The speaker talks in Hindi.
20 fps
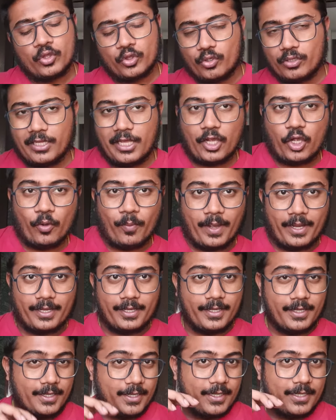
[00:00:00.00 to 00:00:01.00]
तो देखो भाई
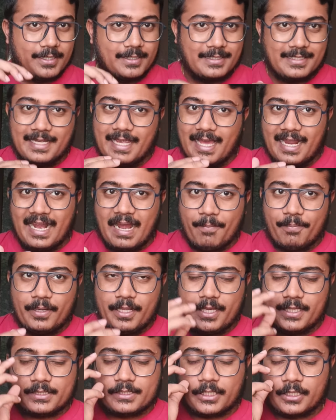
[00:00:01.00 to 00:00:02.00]
जी आर
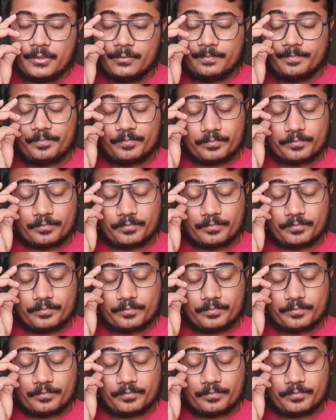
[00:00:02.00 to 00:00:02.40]
एप्लीकेशन